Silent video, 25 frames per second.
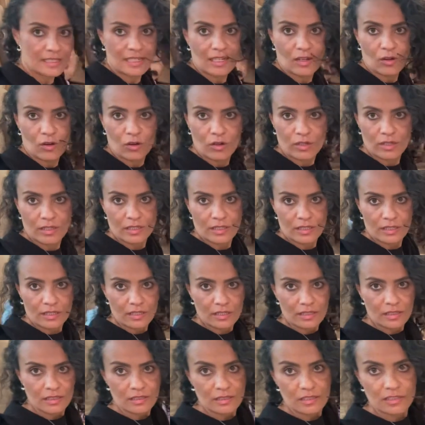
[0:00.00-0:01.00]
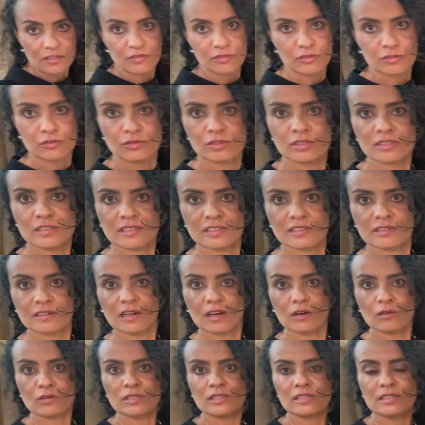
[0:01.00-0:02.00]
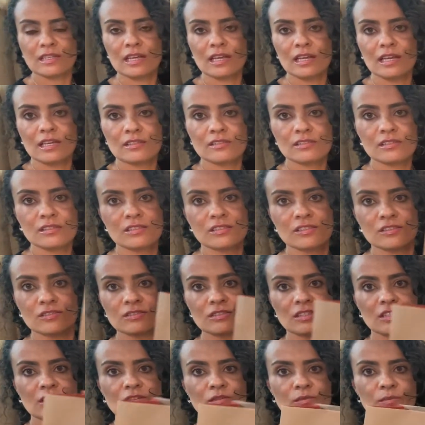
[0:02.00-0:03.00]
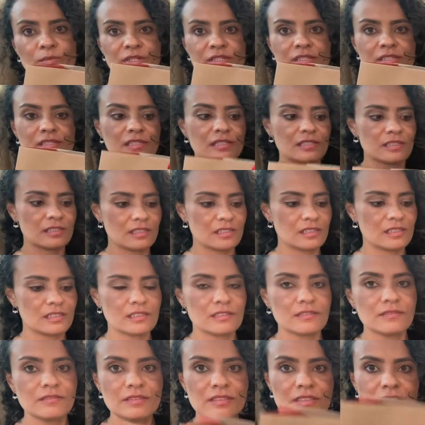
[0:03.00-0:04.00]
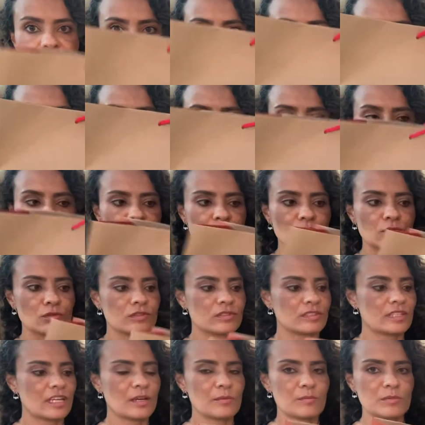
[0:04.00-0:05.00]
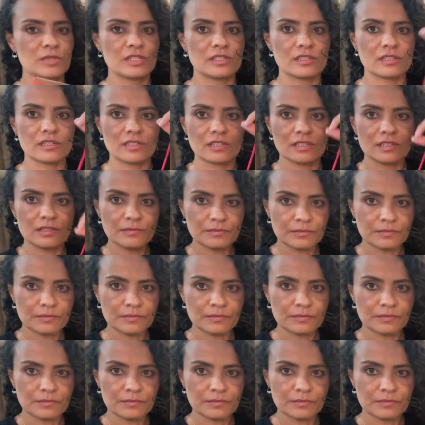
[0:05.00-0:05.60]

sacola aqui da Futuras Calçados, que eu tenho em parceria. Vou até abrir aqui